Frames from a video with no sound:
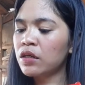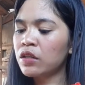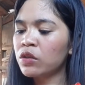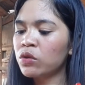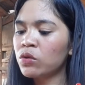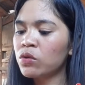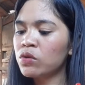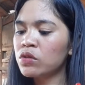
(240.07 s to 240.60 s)

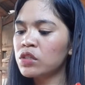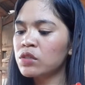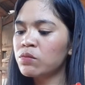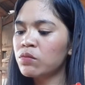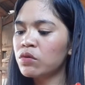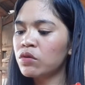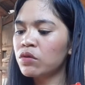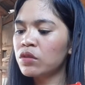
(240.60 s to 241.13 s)
Ginto
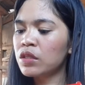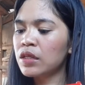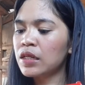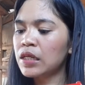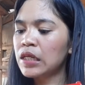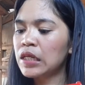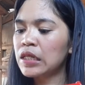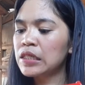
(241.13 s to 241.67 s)

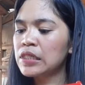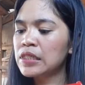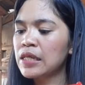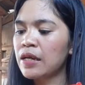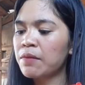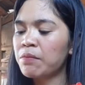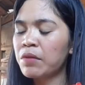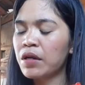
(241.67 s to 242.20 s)
Smoothening
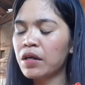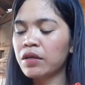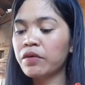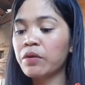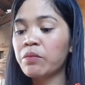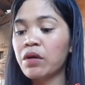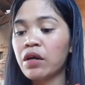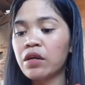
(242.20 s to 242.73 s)
Sunblock
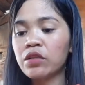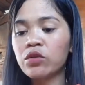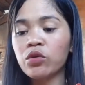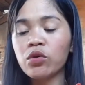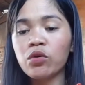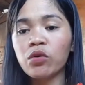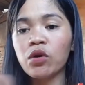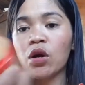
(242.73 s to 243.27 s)
Cream. Ah, ito
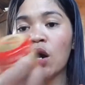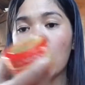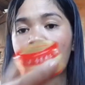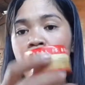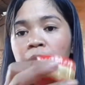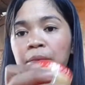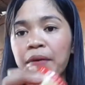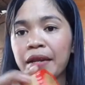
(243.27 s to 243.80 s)
yung
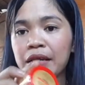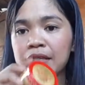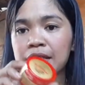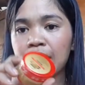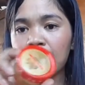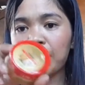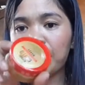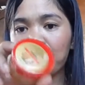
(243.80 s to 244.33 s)
para
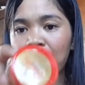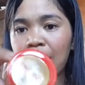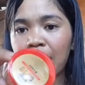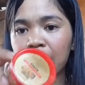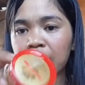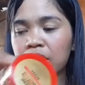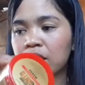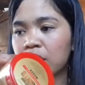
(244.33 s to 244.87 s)

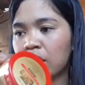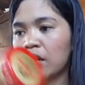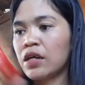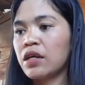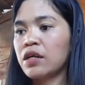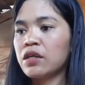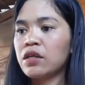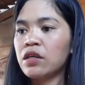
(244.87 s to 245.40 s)
sunblock
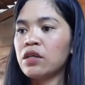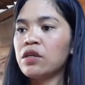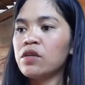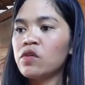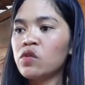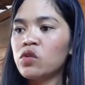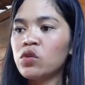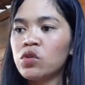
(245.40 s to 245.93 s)
niya.
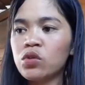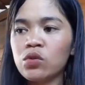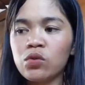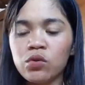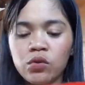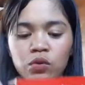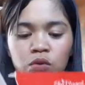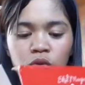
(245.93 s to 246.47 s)

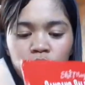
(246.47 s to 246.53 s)
So,